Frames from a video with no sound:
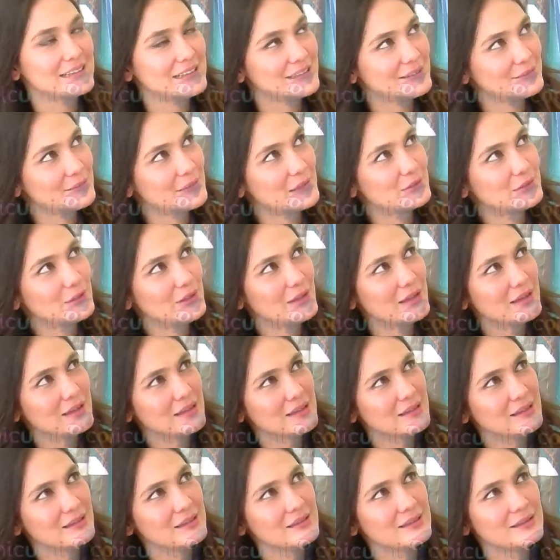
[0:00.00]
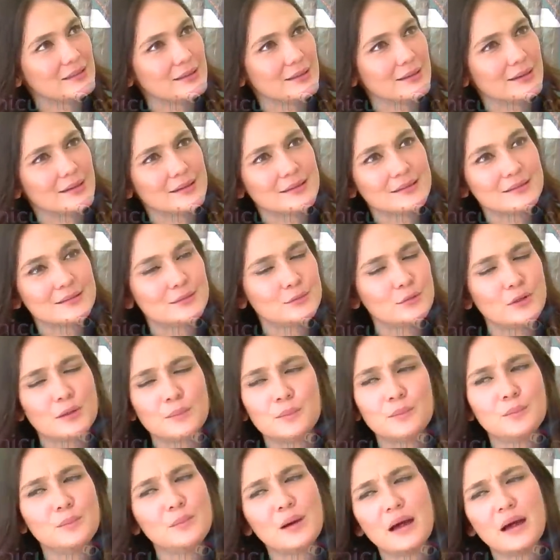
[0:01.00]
kan maksudnya ya kan udah